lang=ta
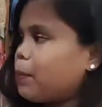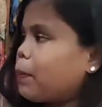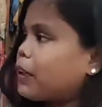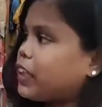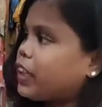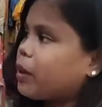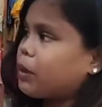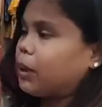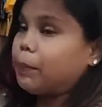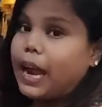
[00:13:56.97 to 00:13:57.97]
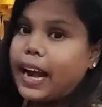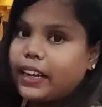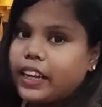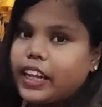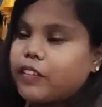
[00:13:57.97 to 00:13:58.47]
இப்போ பார்த்தீங்கன்னா நம்ம இந்த
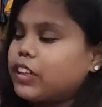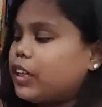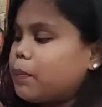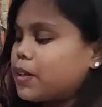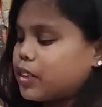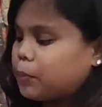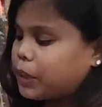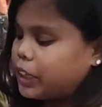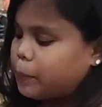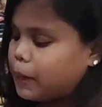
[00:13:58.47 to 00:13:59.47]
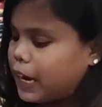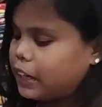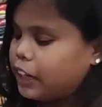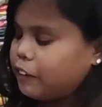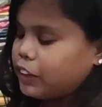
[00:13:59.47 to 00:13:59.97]
பிராண்டட்லேயே வந்து லிபாஸ் அப்படின்ற
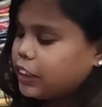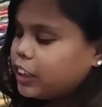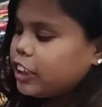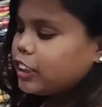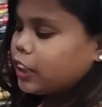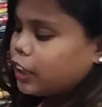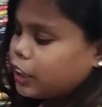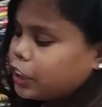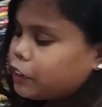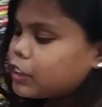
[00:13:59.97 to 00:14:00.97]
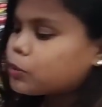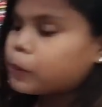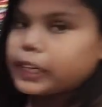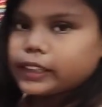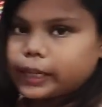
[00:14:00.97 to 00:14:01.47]
பிராண்ட்லேயே வந்து இது வந்து
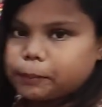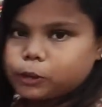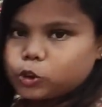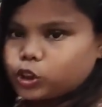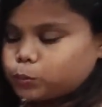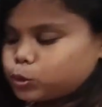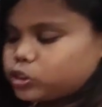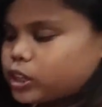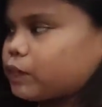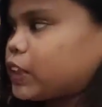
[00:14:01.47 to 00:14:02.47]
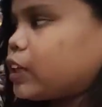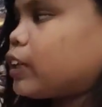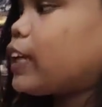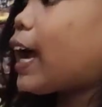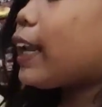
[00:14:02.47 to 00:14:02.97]
ஸ்ப்ரிங் டைப்னு சொல்லிட்டு புதுசாக வந்திருக்குது